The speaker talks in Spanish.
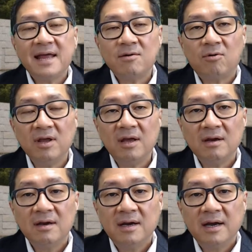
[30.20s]
El día de hoy
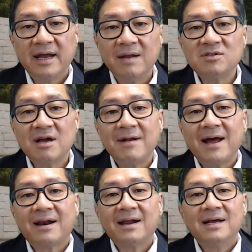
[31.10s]
queremos
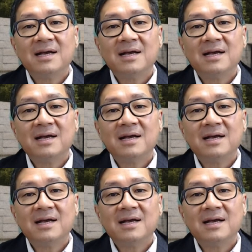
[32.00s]
hablar